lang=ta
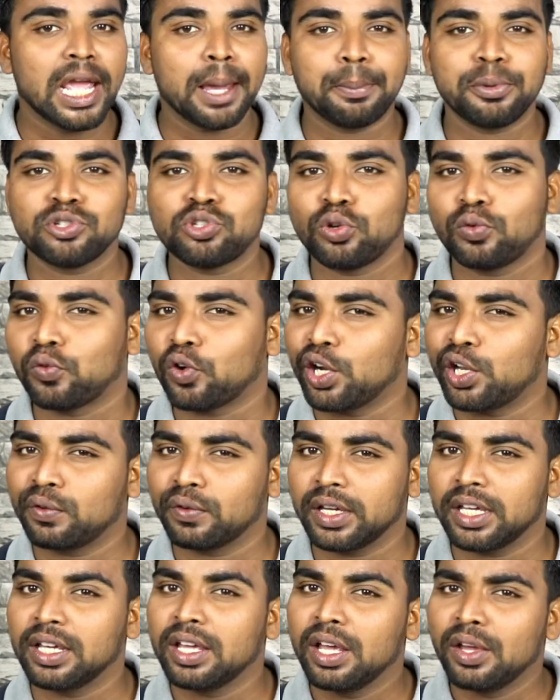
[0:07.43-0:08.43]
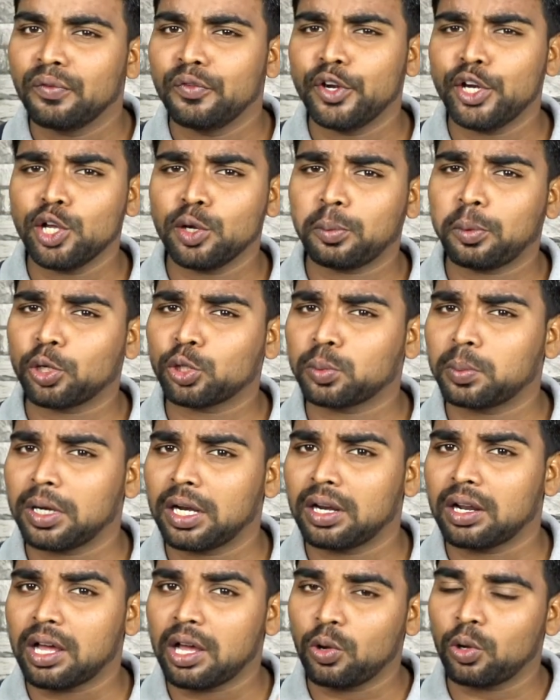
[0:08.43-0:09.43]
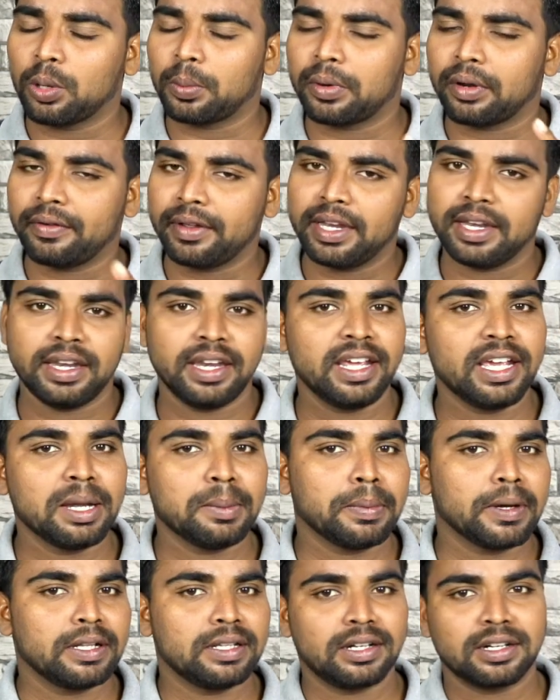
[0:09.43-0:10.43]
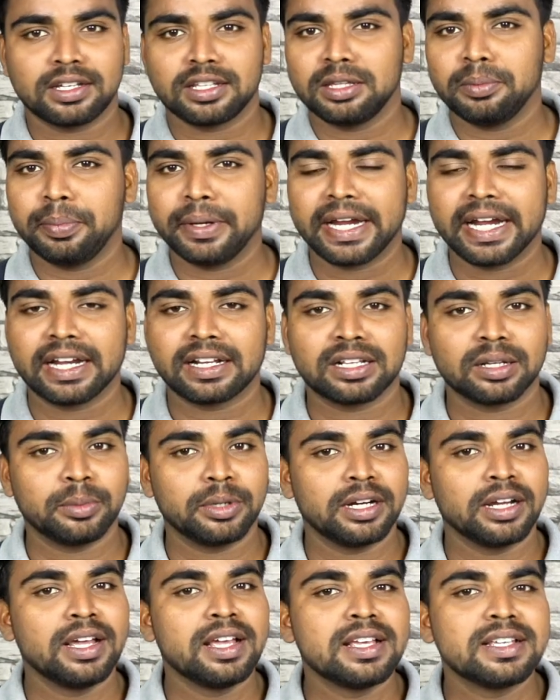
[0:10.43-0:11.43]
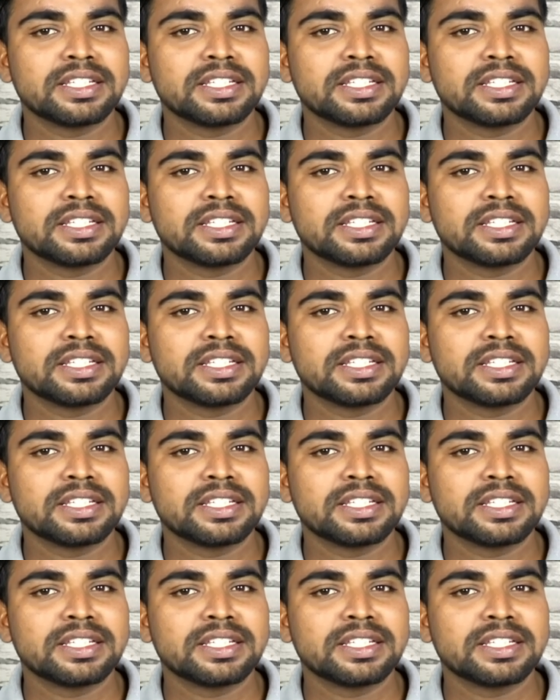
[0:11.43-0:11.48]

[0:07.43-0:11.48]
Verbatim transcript: எபிசோட் ஃபார்ட்டி ஃபைவ் வீடியோ போகிறதுக்கு முன்னாடி நான் உங்கள் பிரவீன் நீங்கள் பார்த்துட்டு இருக்கிறது பிக்கெட் தமிழ்